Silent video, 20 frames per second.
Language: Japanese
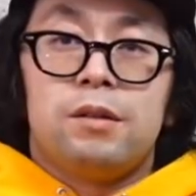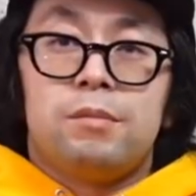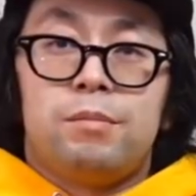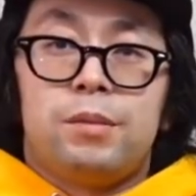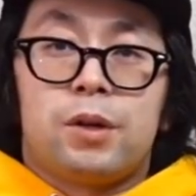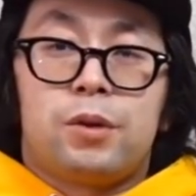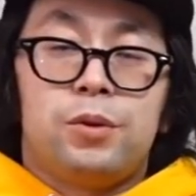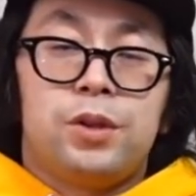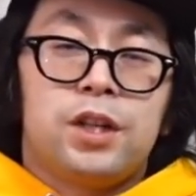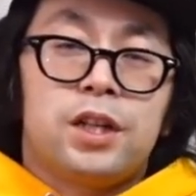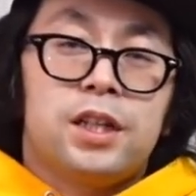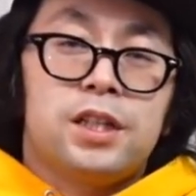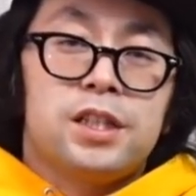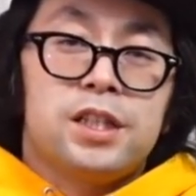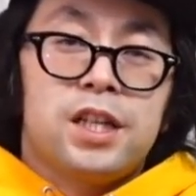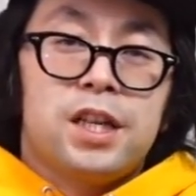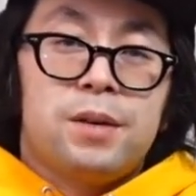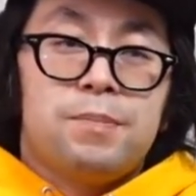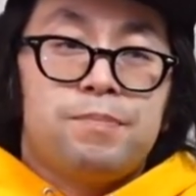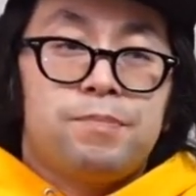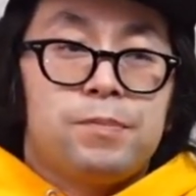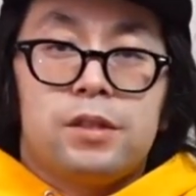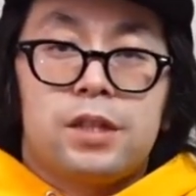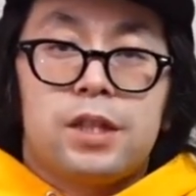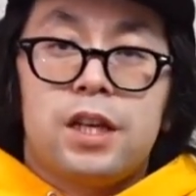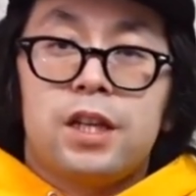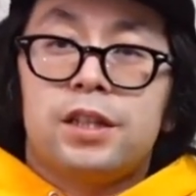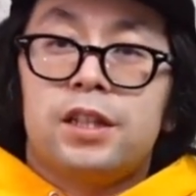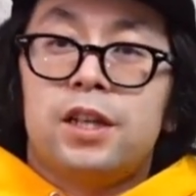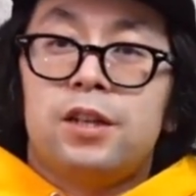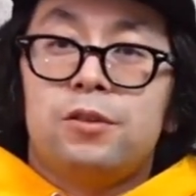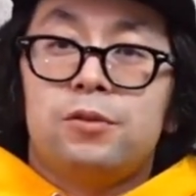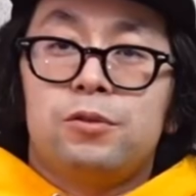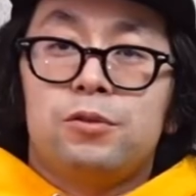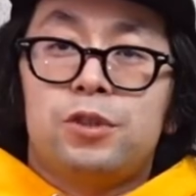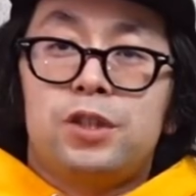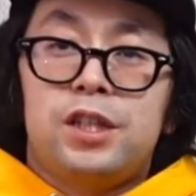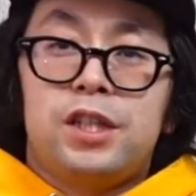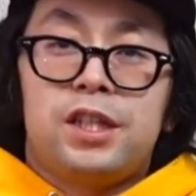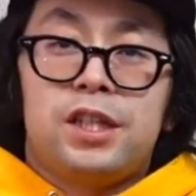まあこんな感じで、スケーターの
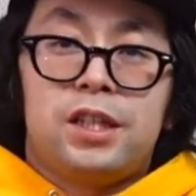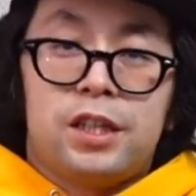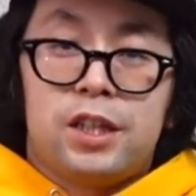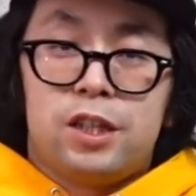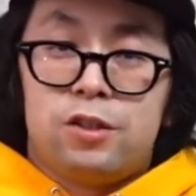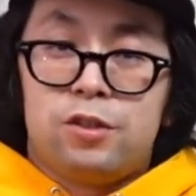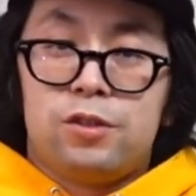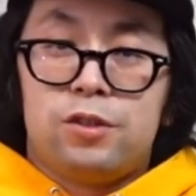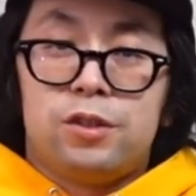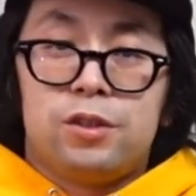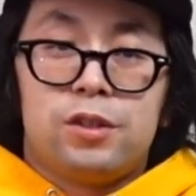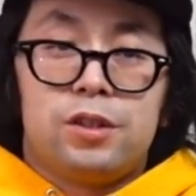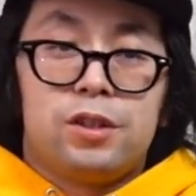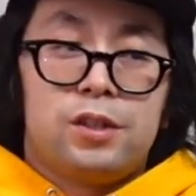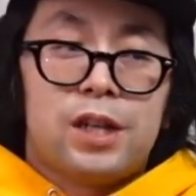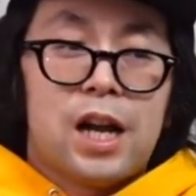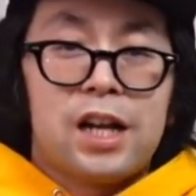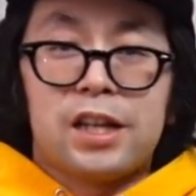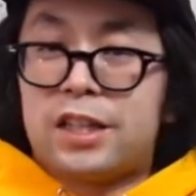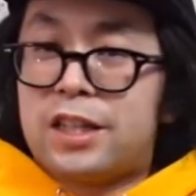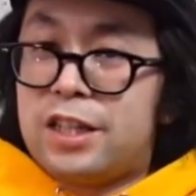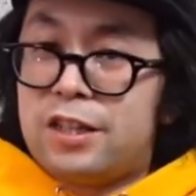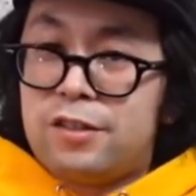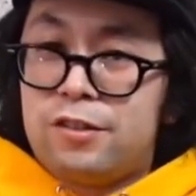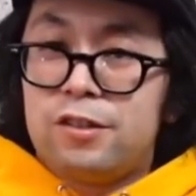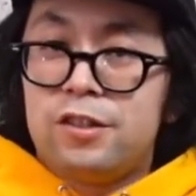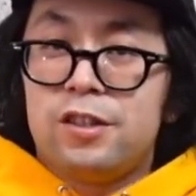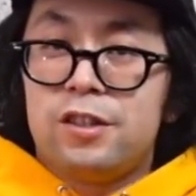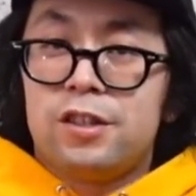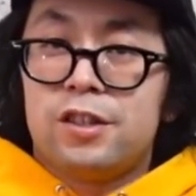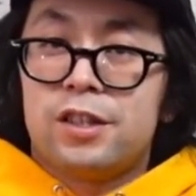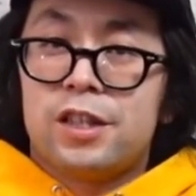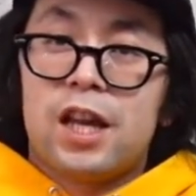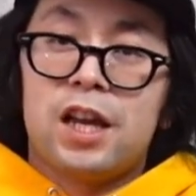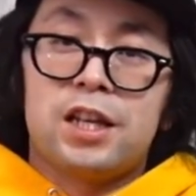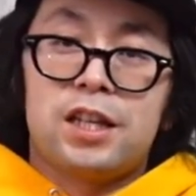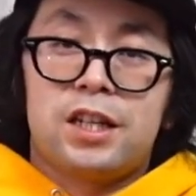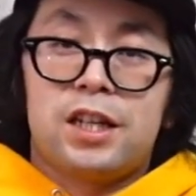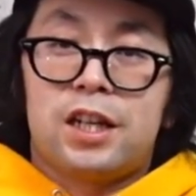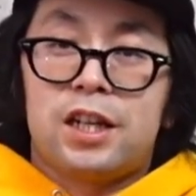時に着るランキングさ
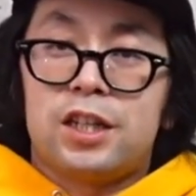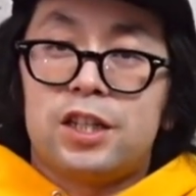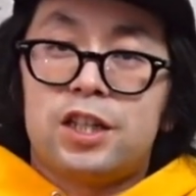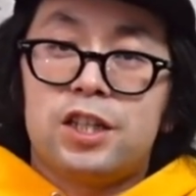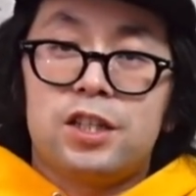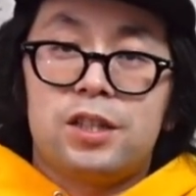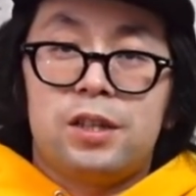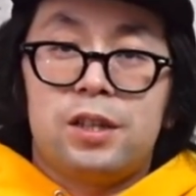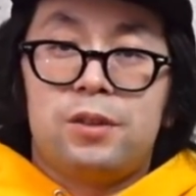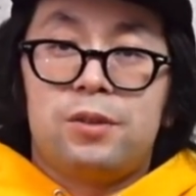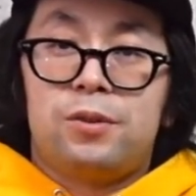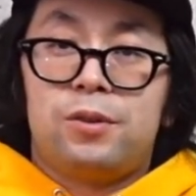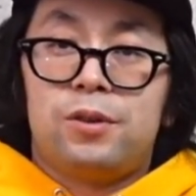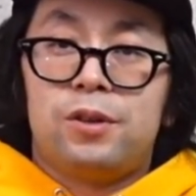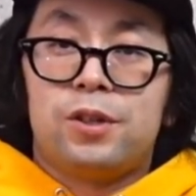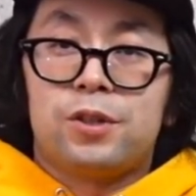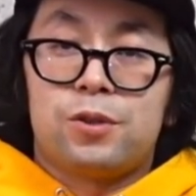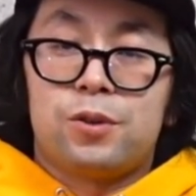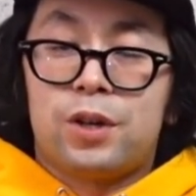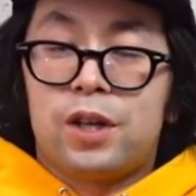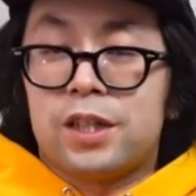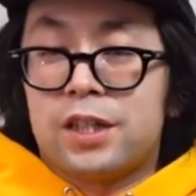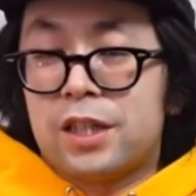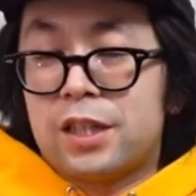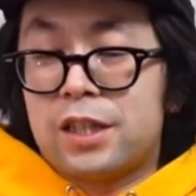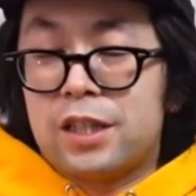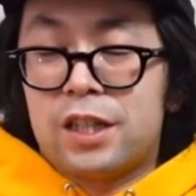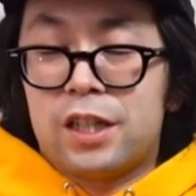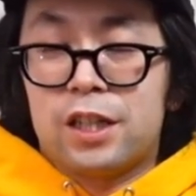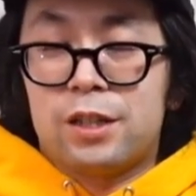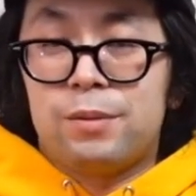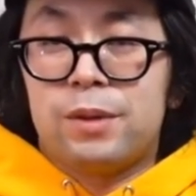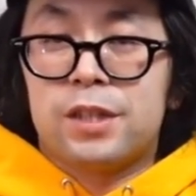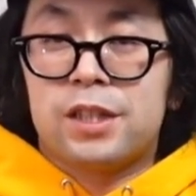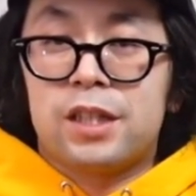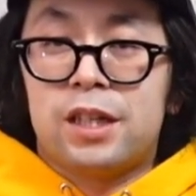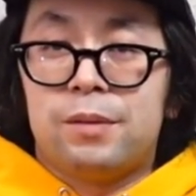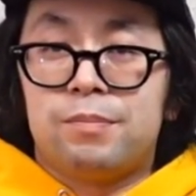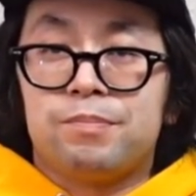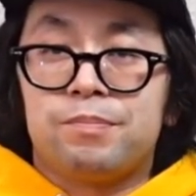んいからいちいっていうのを紹介させていただきま
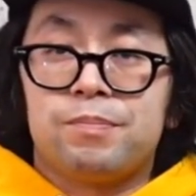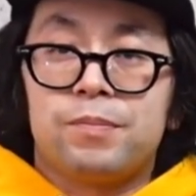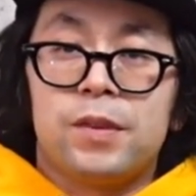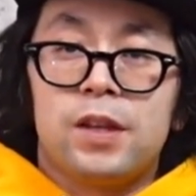した。